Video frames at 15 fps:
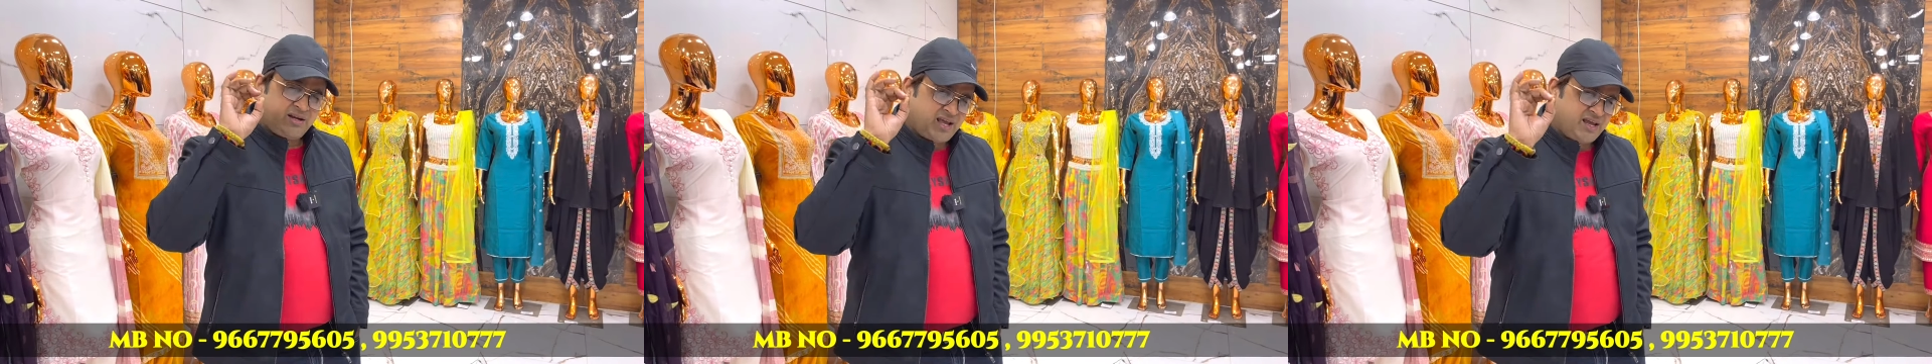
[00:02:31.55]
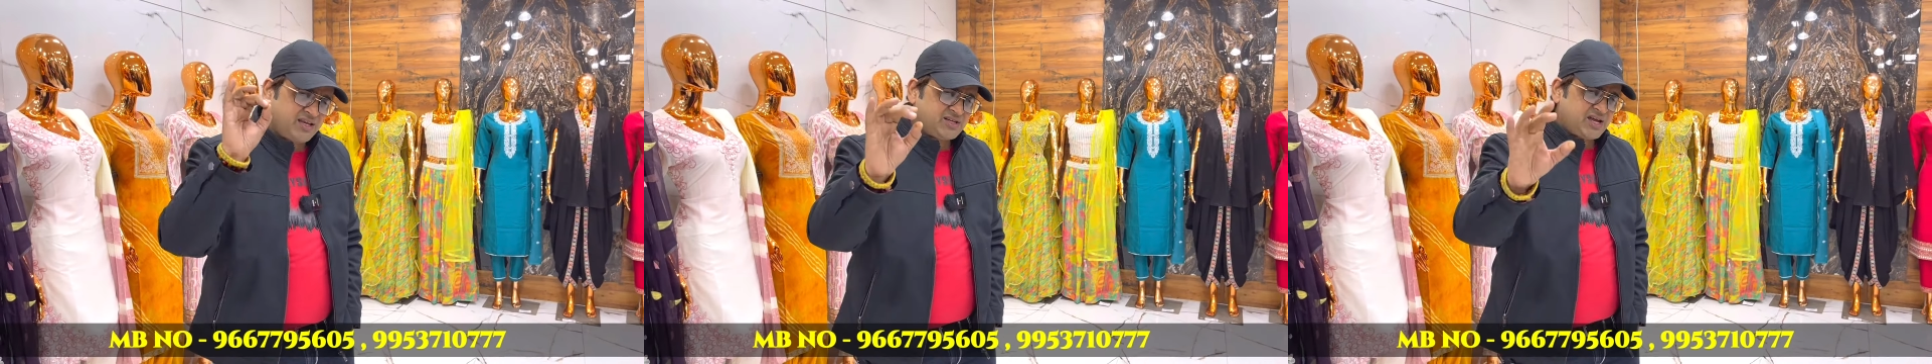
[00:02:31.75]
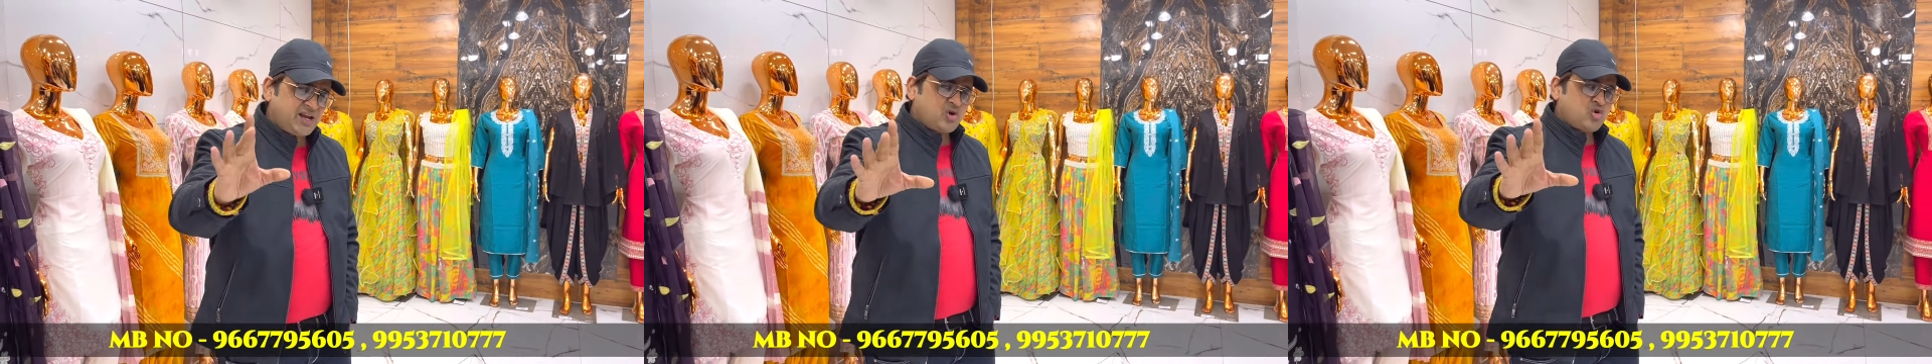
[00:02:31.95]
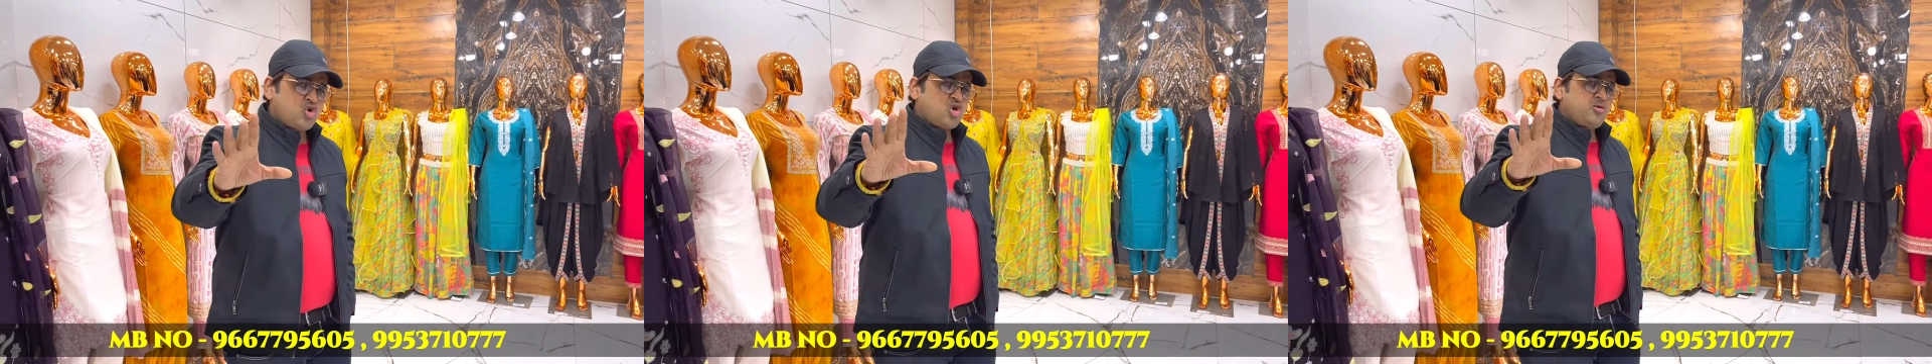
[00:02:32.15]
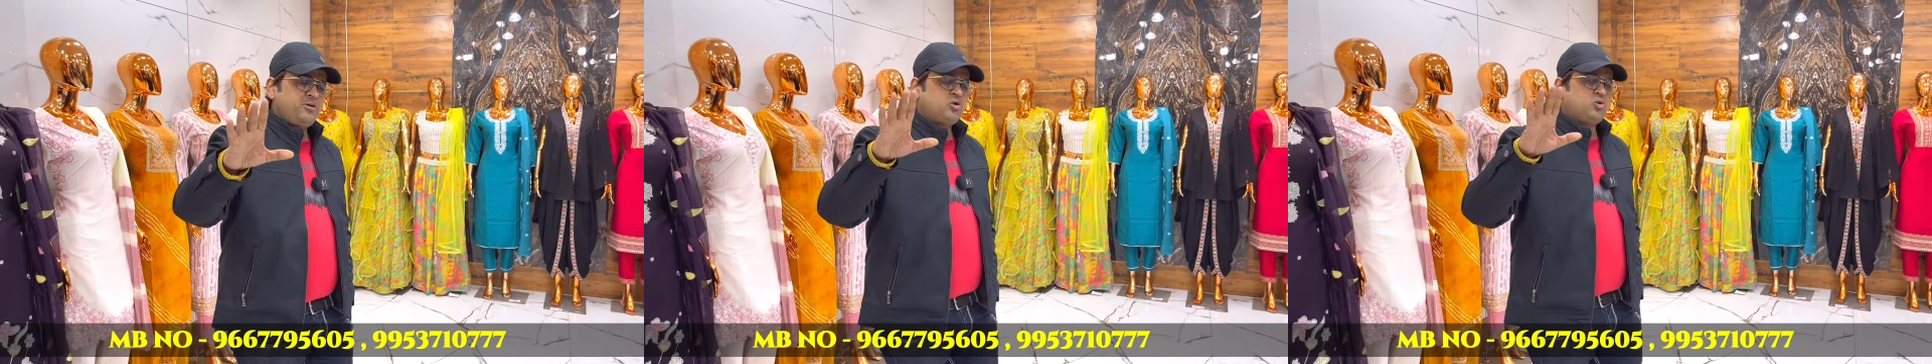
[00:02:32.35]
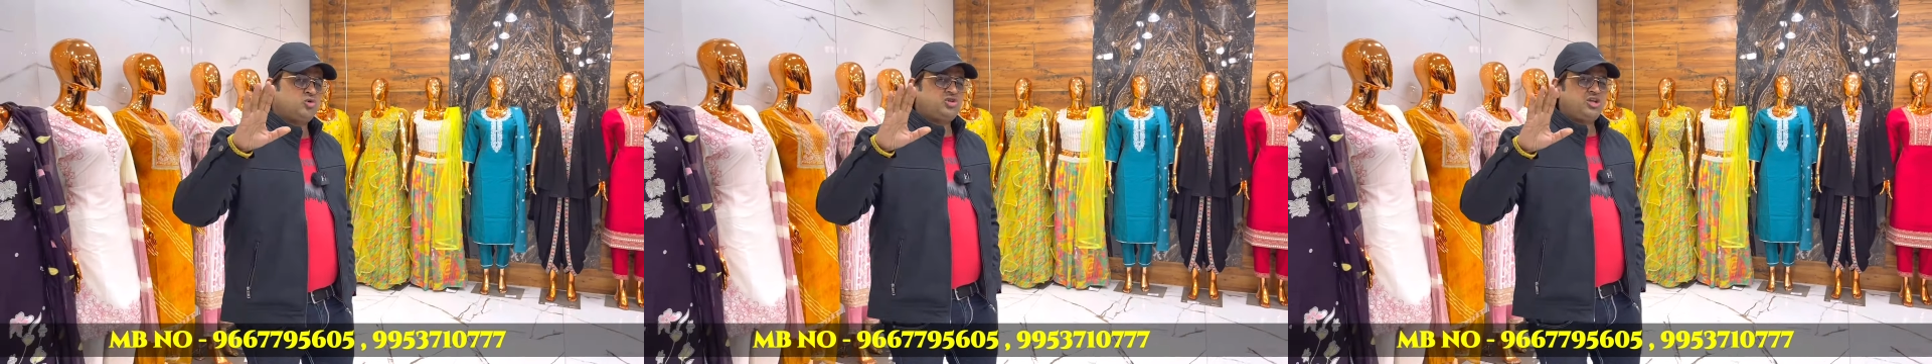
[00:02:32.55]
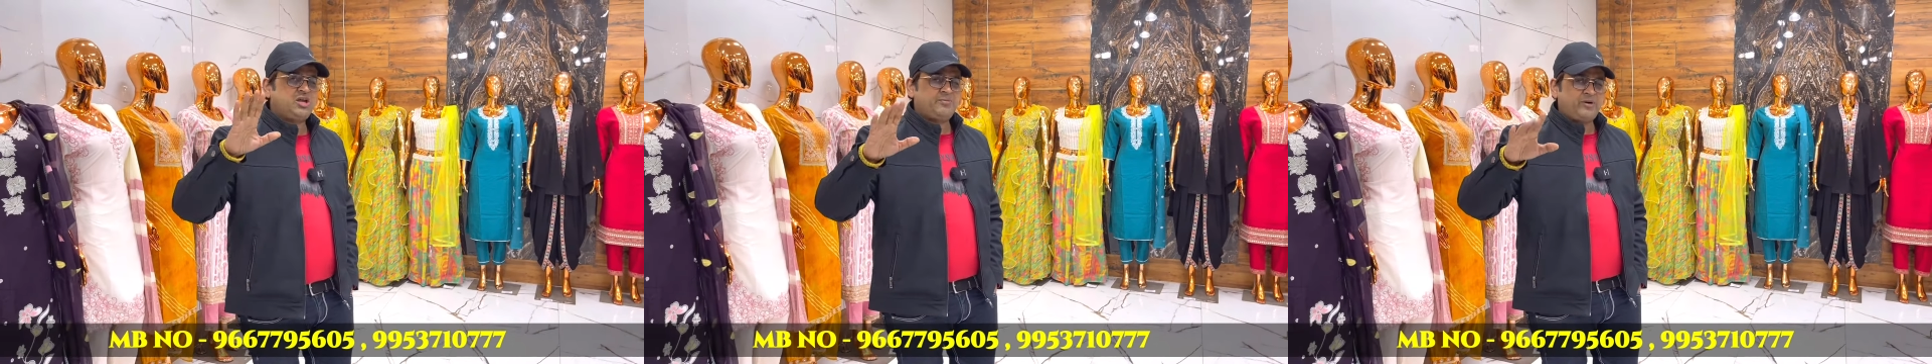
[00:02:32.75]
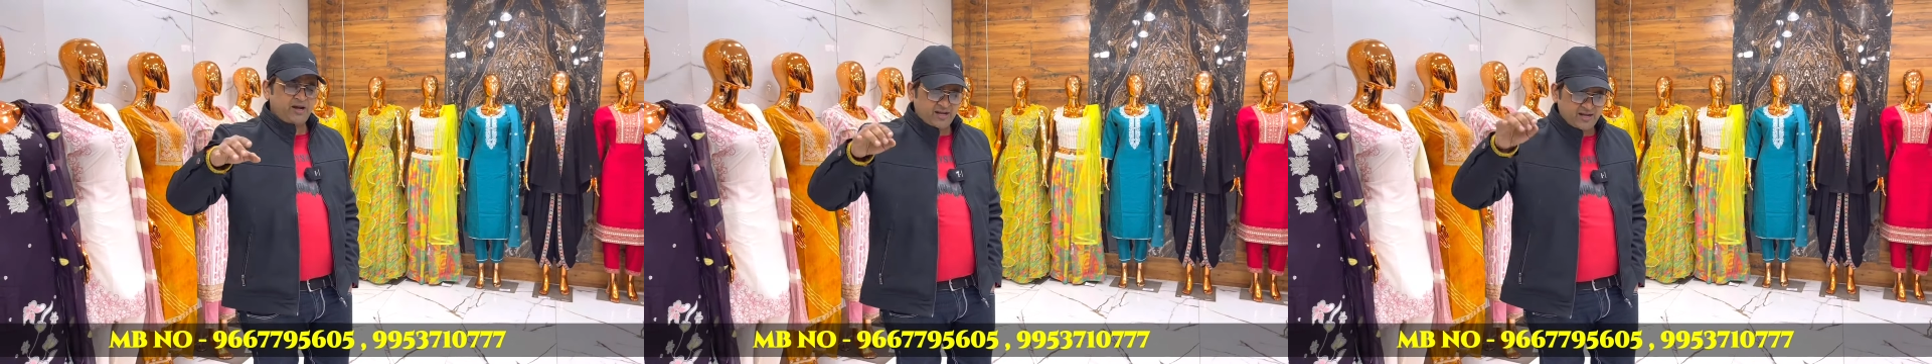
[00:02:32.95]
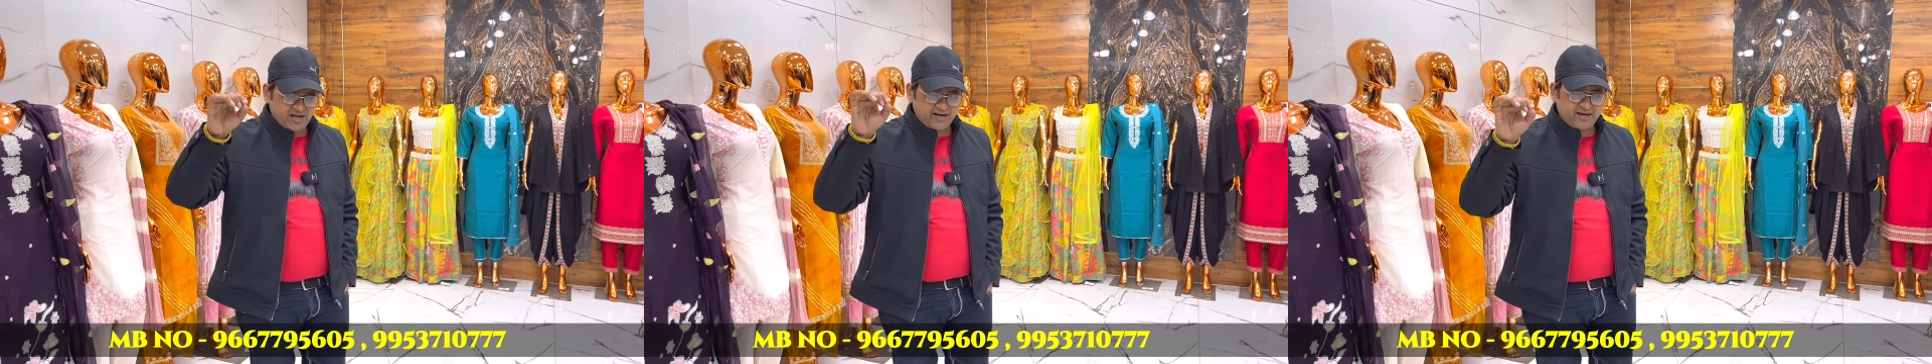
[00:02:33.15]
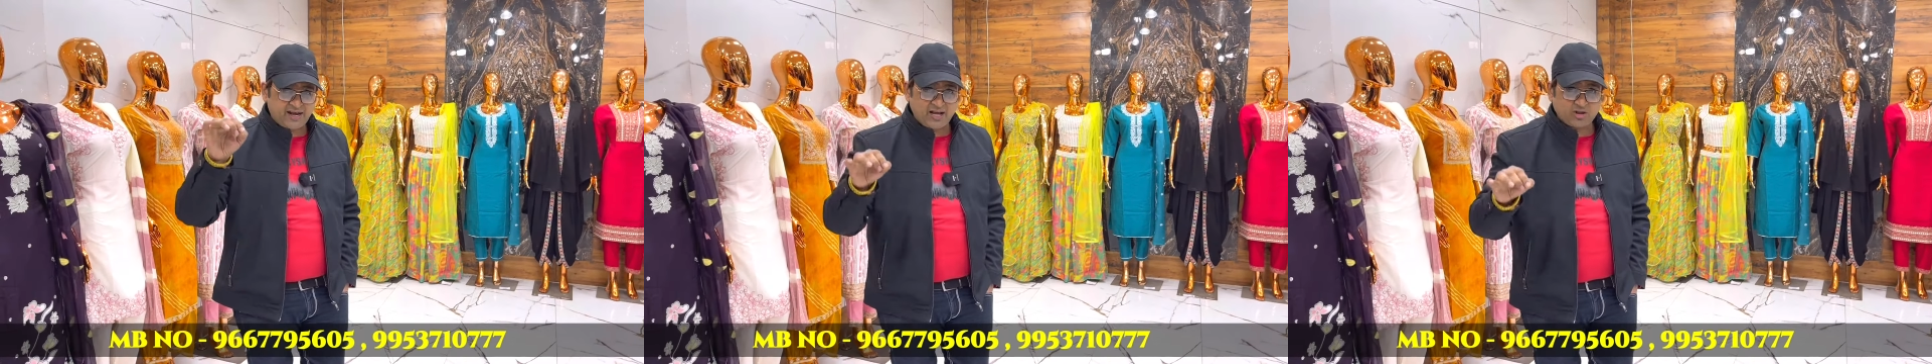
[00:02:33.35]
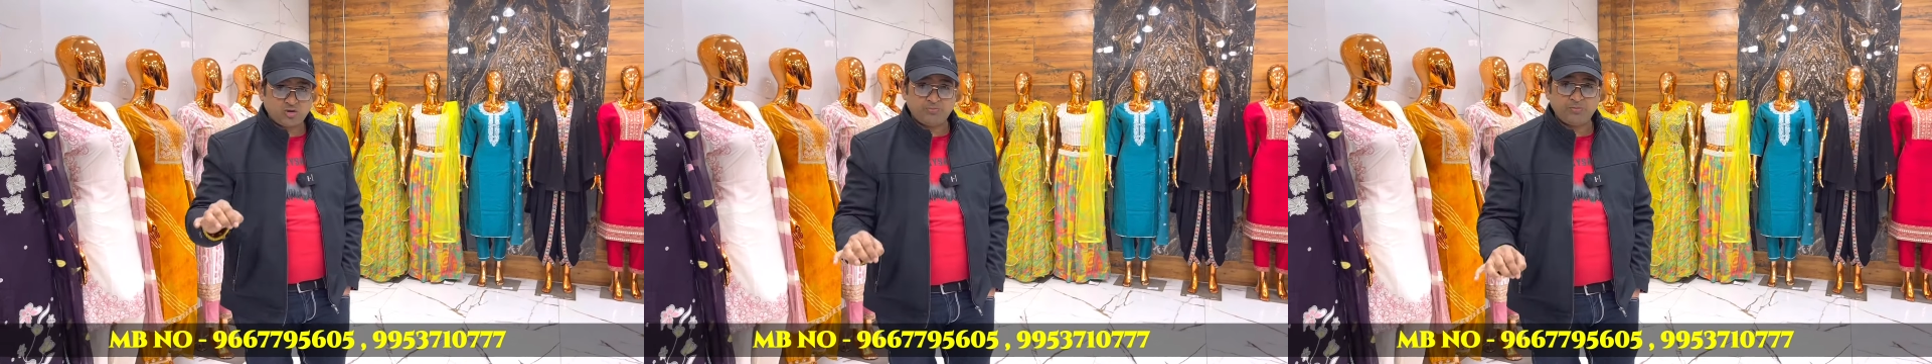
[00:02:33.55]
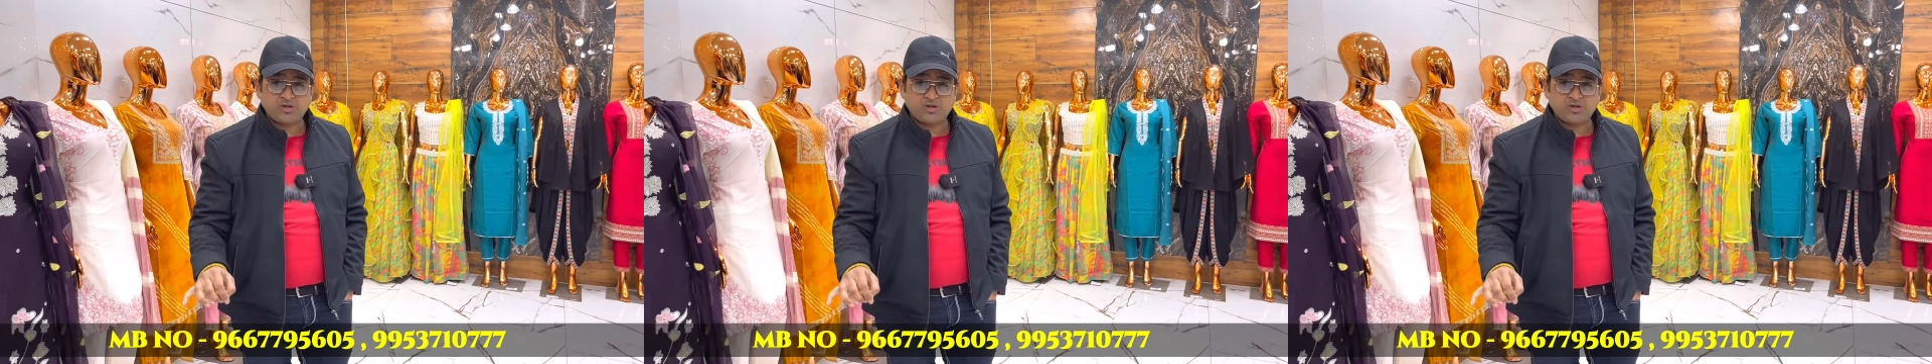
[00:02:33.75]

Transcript: नहीं जाना कोई भी कुर्ती की मंडी आना है तो